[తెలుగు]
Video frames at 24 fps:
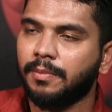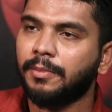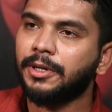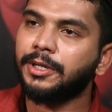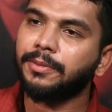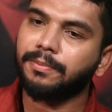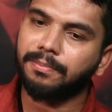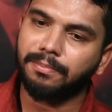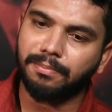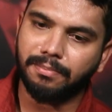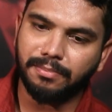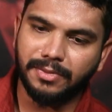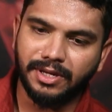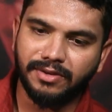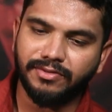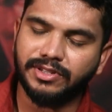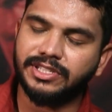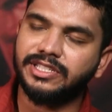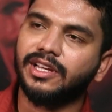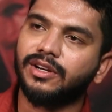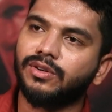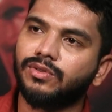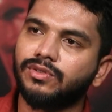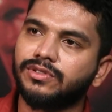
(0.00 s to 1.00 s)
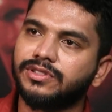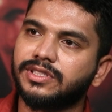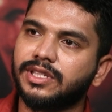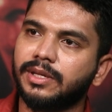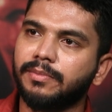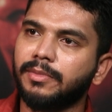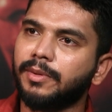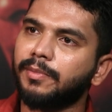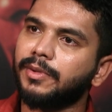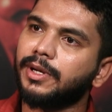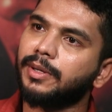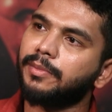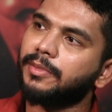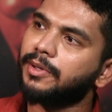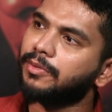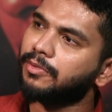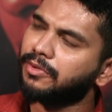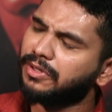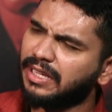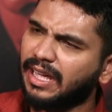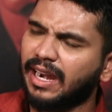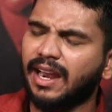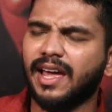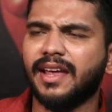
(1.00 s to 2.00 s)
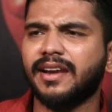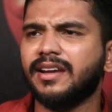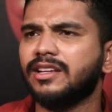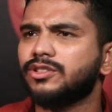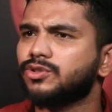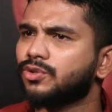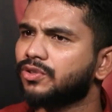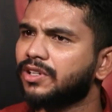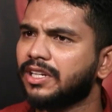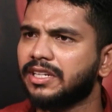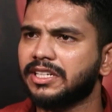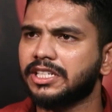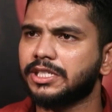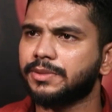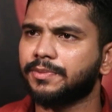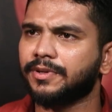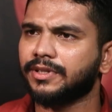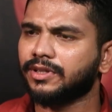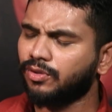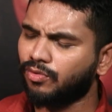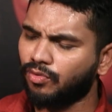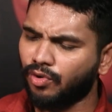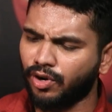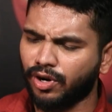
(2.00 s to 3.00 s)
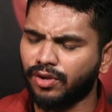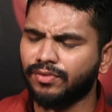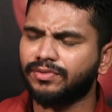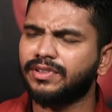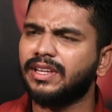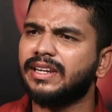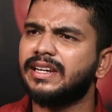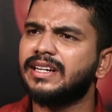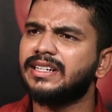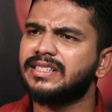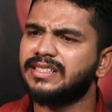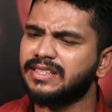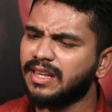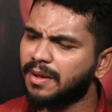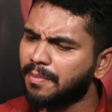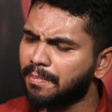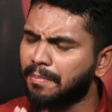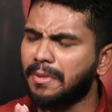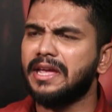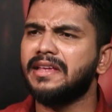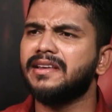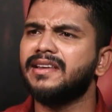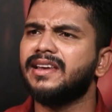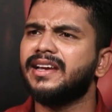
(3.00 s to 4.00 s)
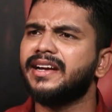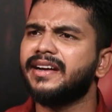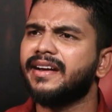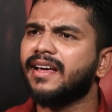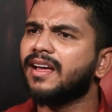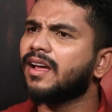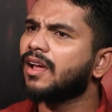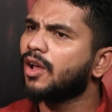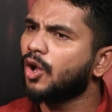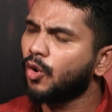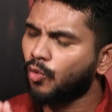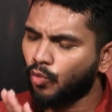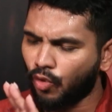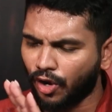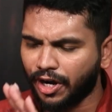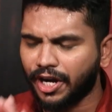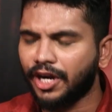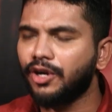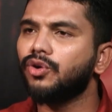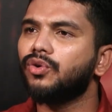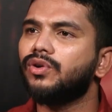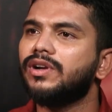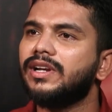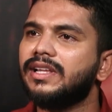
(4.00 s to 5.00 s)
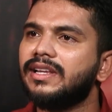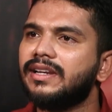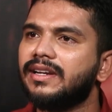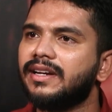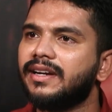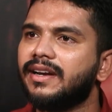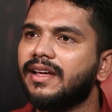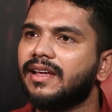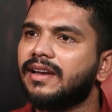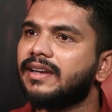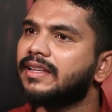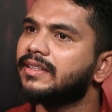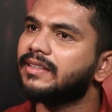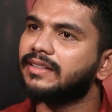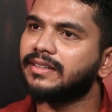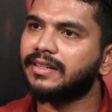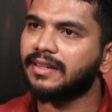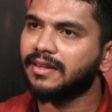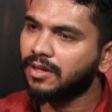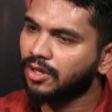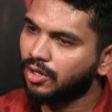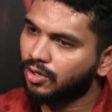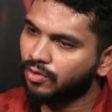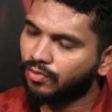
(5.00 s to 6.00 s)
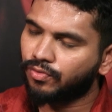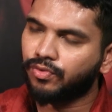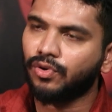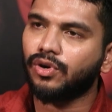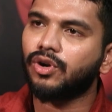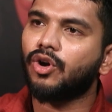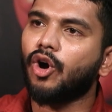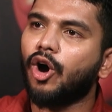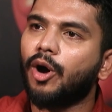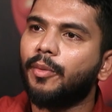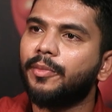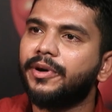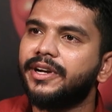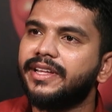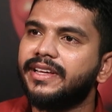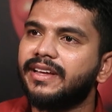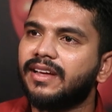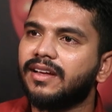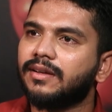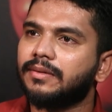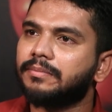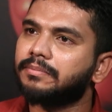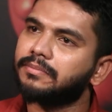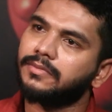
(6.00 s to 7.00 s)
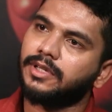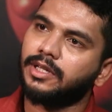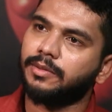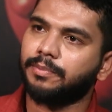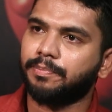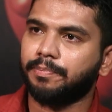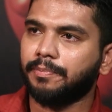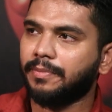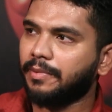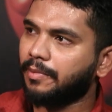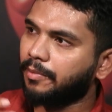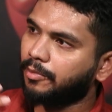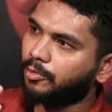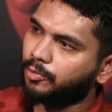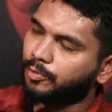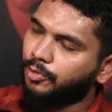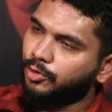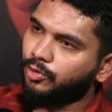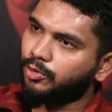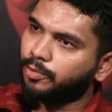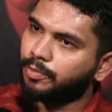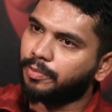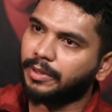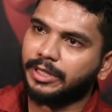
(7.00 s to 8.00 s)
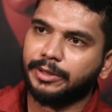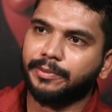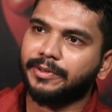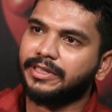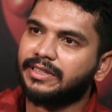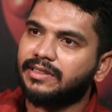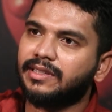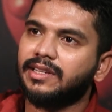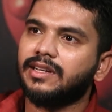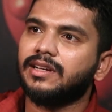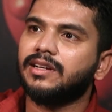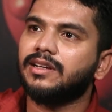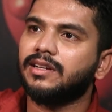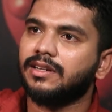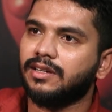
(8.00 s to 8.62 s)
బట్ మీ విషయానికి వస్తే మిమ్మల్ని మేము ఎలా అన్నా చూడడానికి ఇష్టపడుతున్నాం వన్ ఆఫ్ ద లీడ్సా మెయిన్ లీడా వన్ అండ్ ఓన్లీ లీడా లేదంటే ఫుల్ కామెడీయా ఇప్పుడు పెద్ద పెద్ద